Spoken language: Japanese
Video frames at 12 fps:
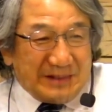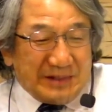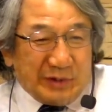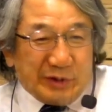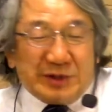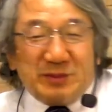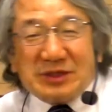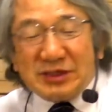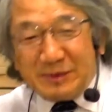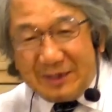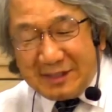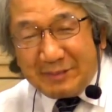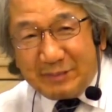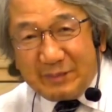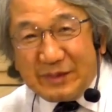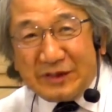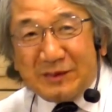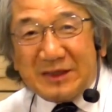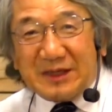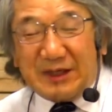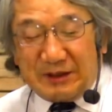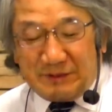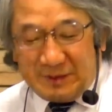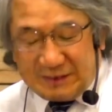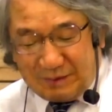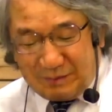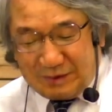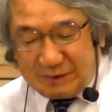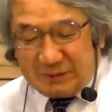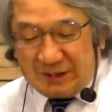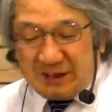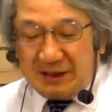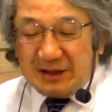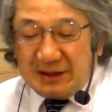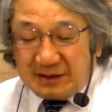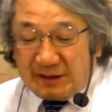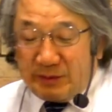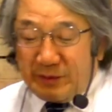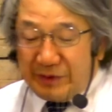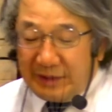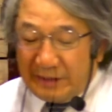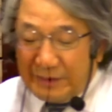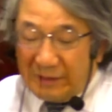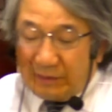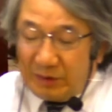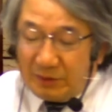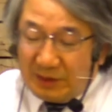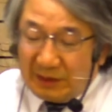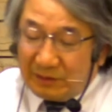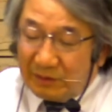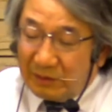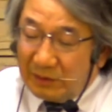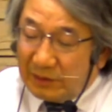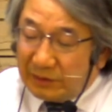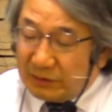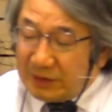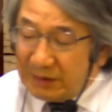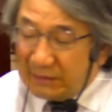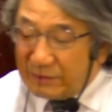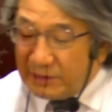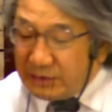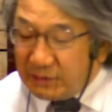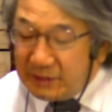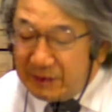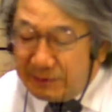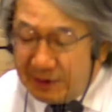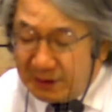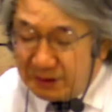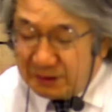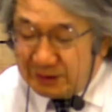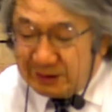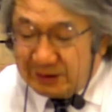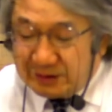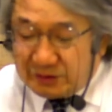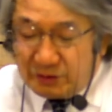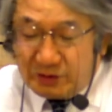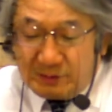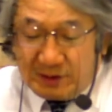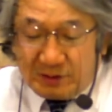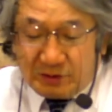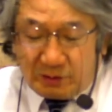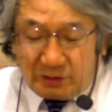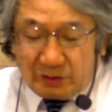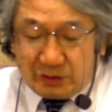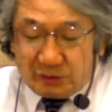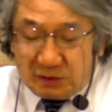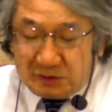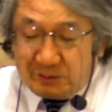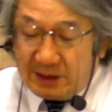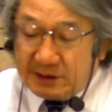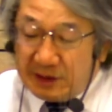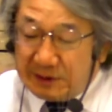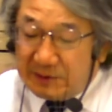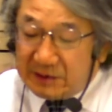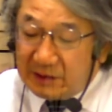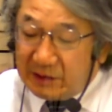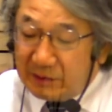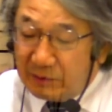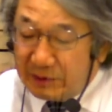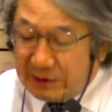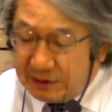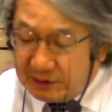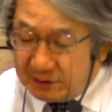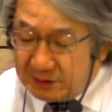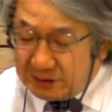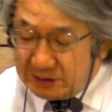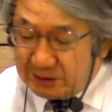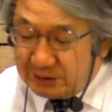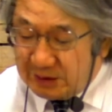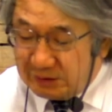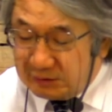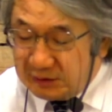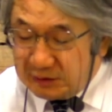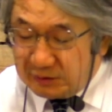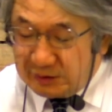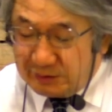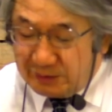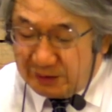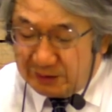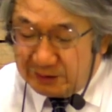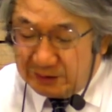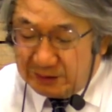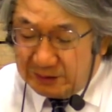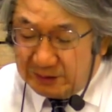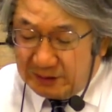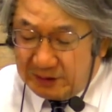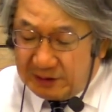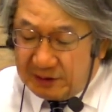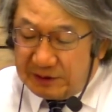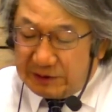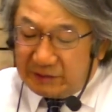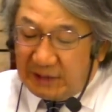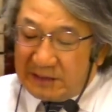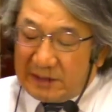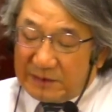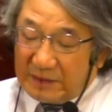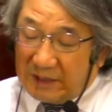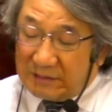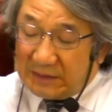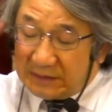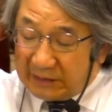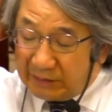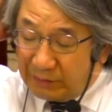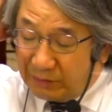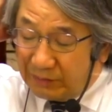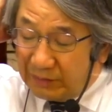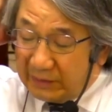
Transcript: そして3つ目三つ目ね三人、まあ、三つ目とか3番目ねこれは、えっと、ルカの福音書で言えばその今のところの少し前にありますけれども、えっとですね、ルカの福音書で言えば、えー、27節からあるんですけれども